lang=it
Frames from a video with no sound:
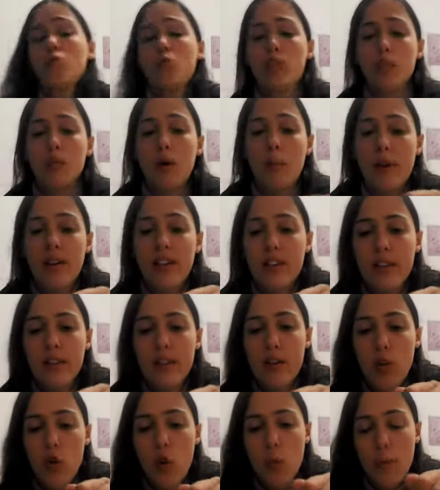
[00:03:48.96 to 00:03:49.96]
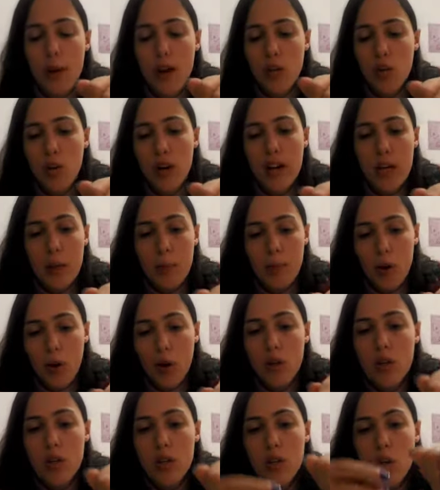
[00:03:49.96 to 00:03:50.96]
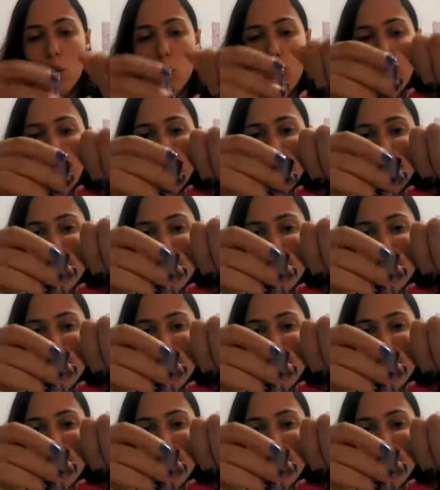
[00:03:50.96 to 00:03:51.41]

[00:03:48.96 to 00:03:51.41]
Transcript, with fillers: ultimamente ho comprato anche però quelli di